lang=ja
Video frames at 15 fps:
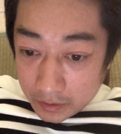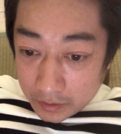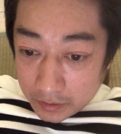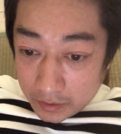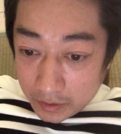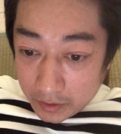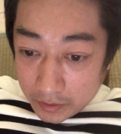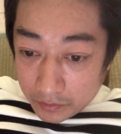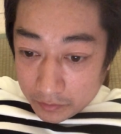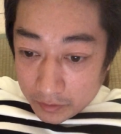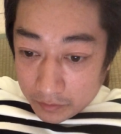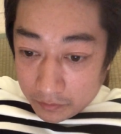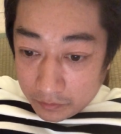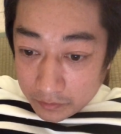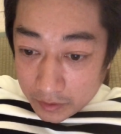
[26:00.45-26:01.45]
制御
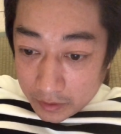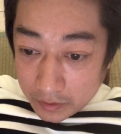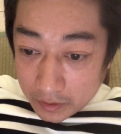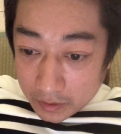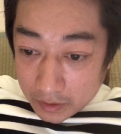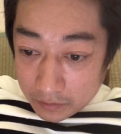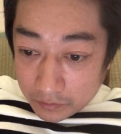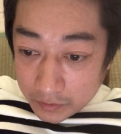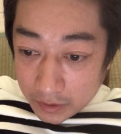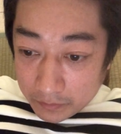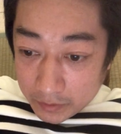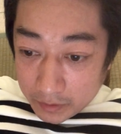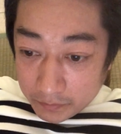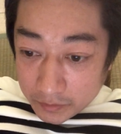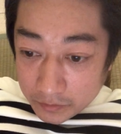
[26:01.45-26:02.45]
が困難になる可能性
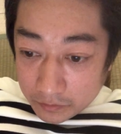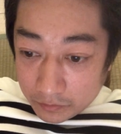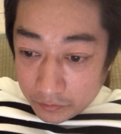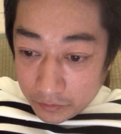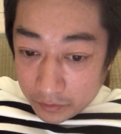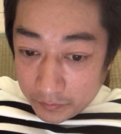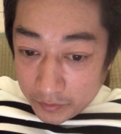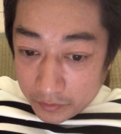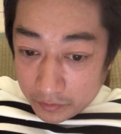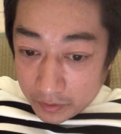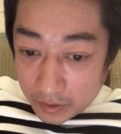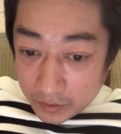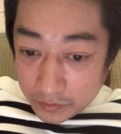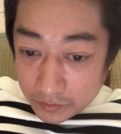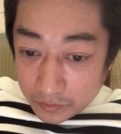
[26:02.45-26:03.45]
もあります糖尿病を
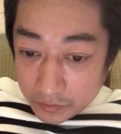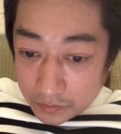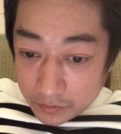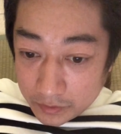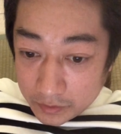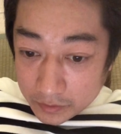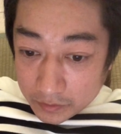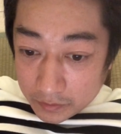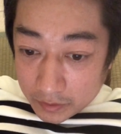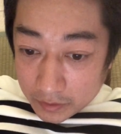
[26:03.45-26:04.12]
発症するリスク